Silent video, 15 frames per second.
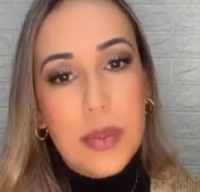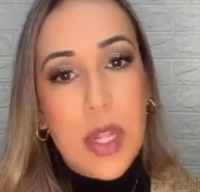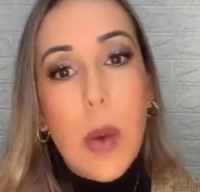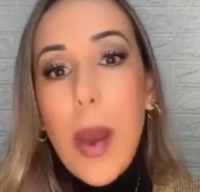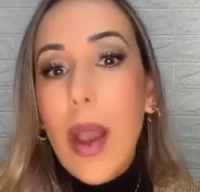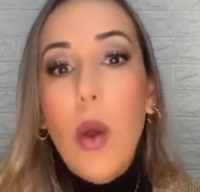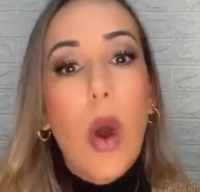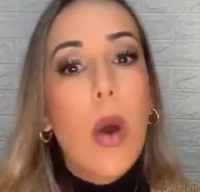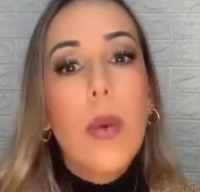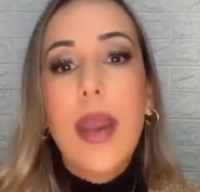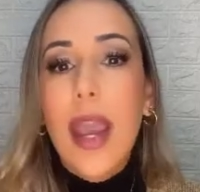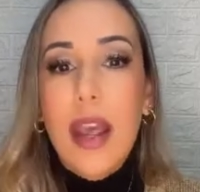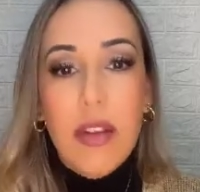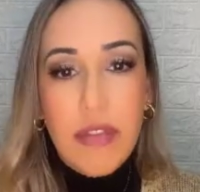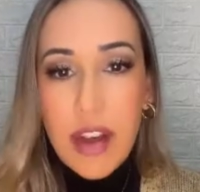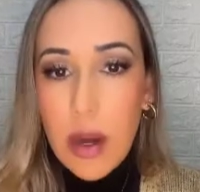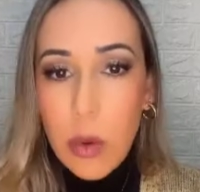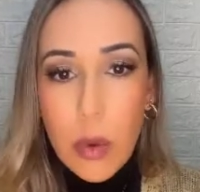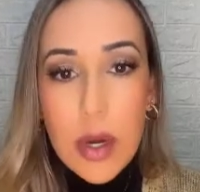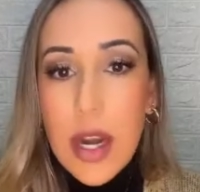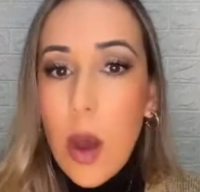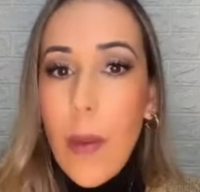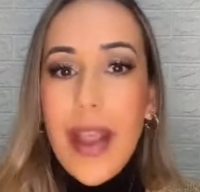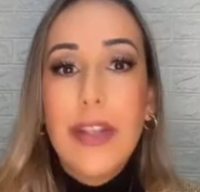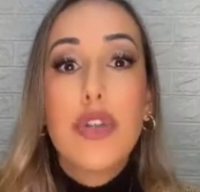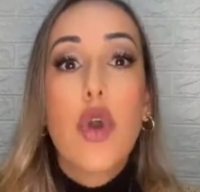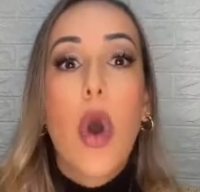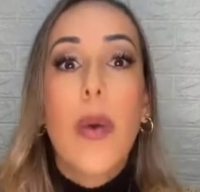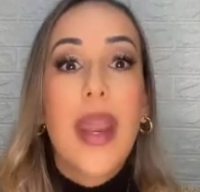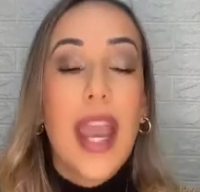Não é qualquer valor, não é
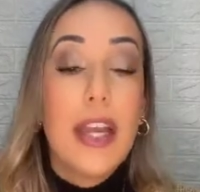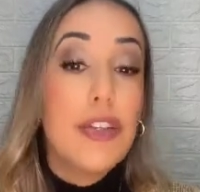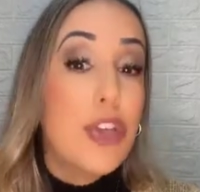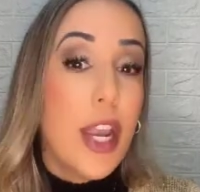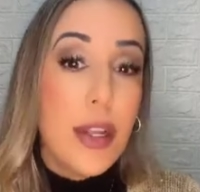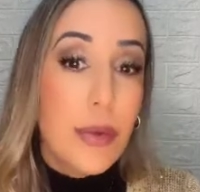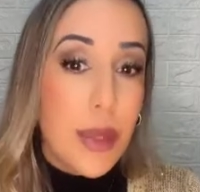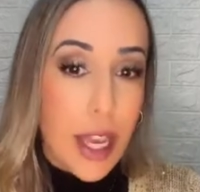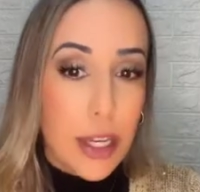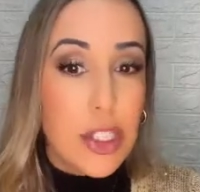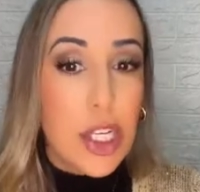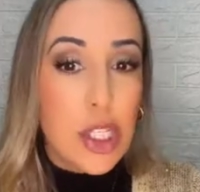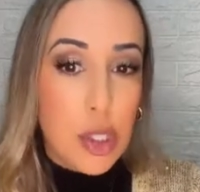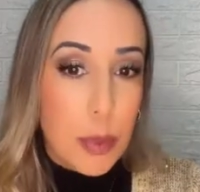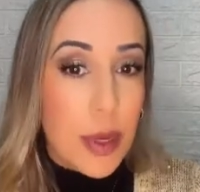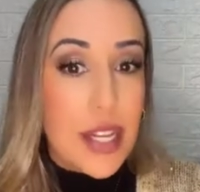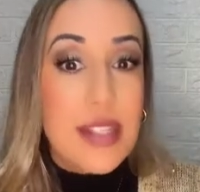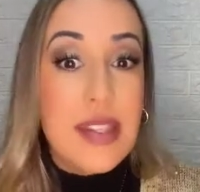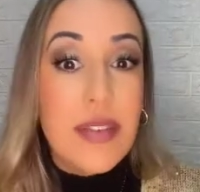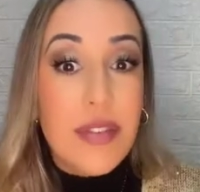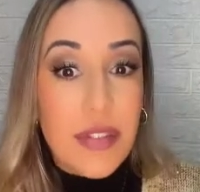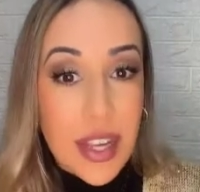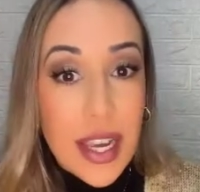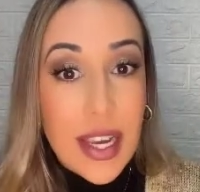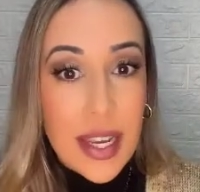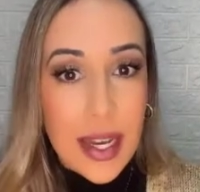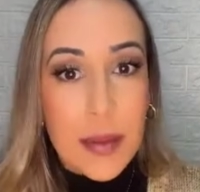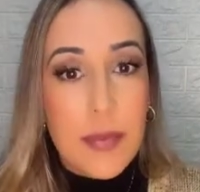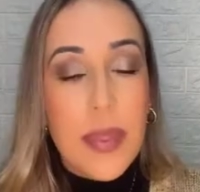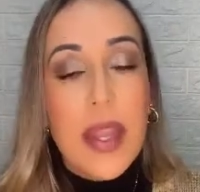de qualquer jeito que a gente
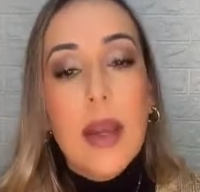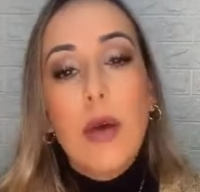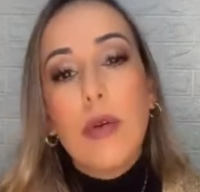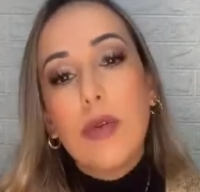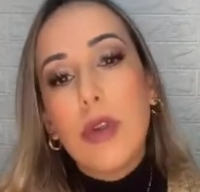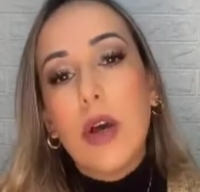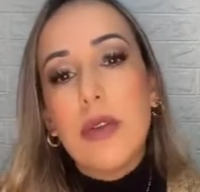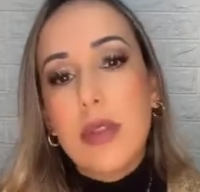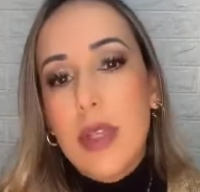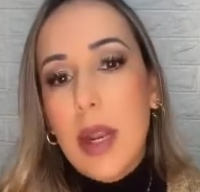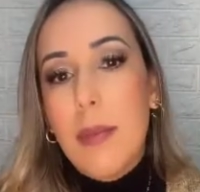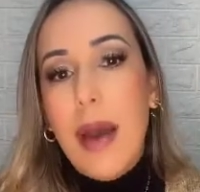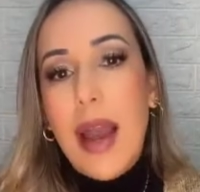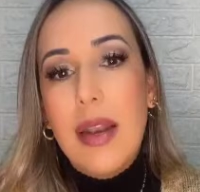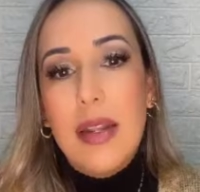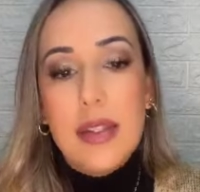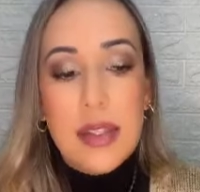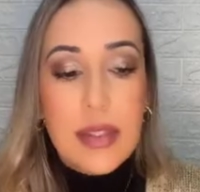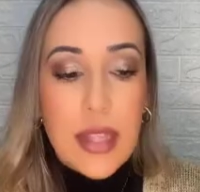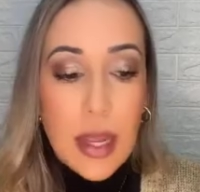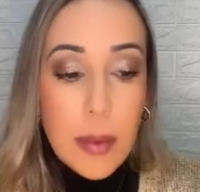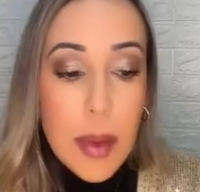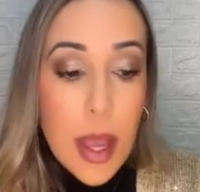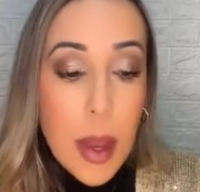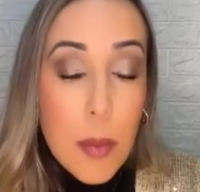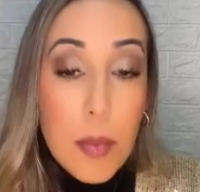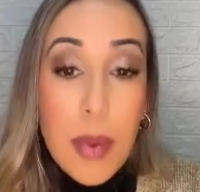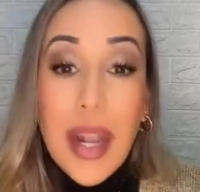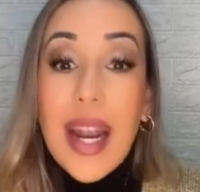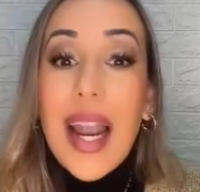precifica o nosso trabalho. Existem
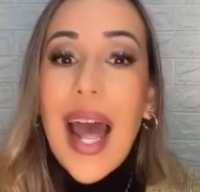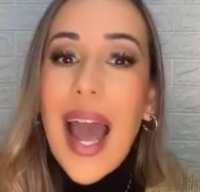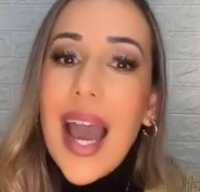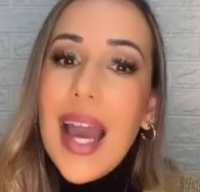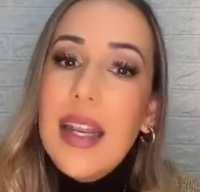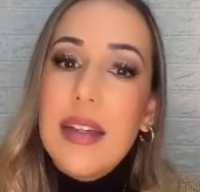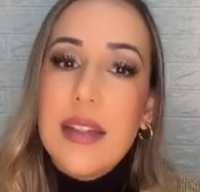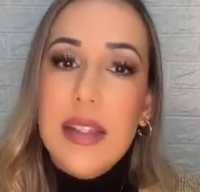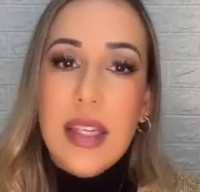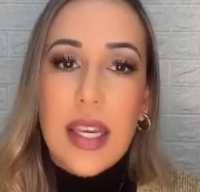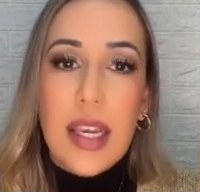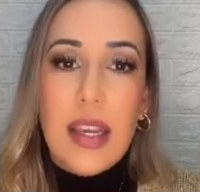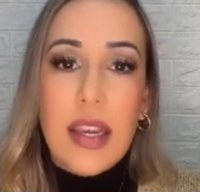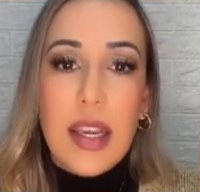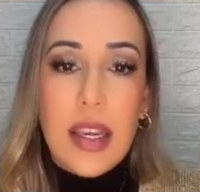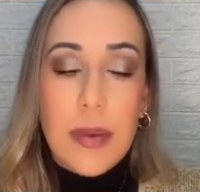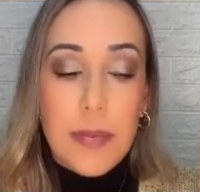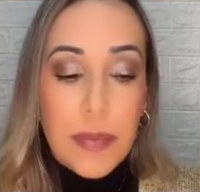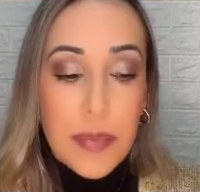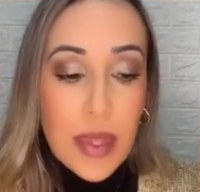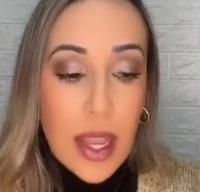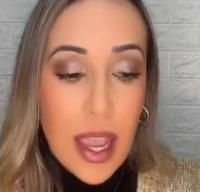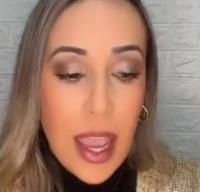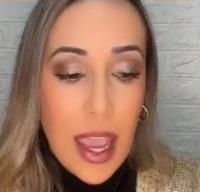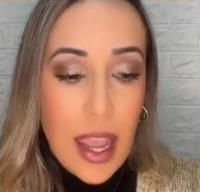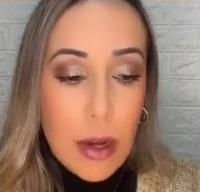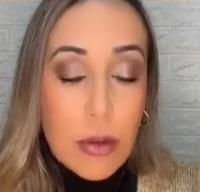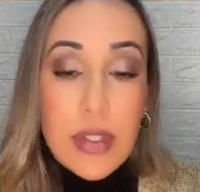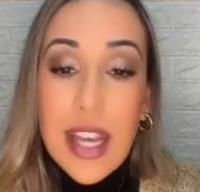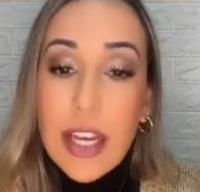pilares que
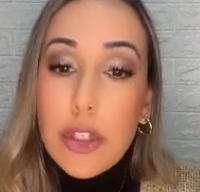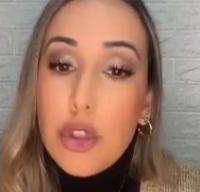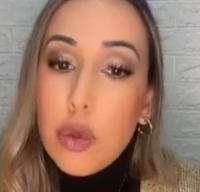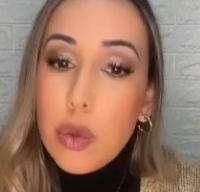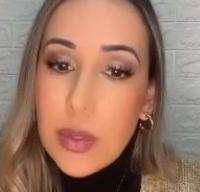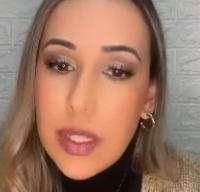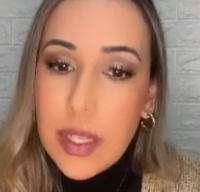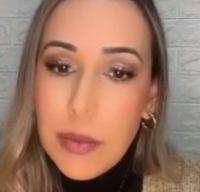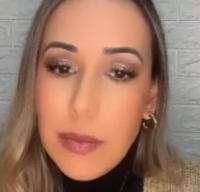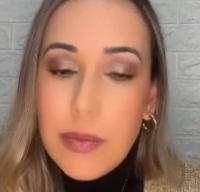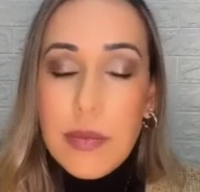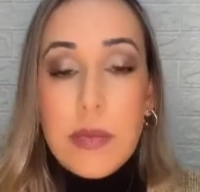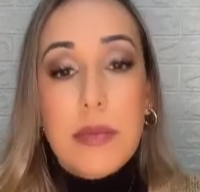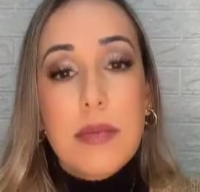é, nos ajudam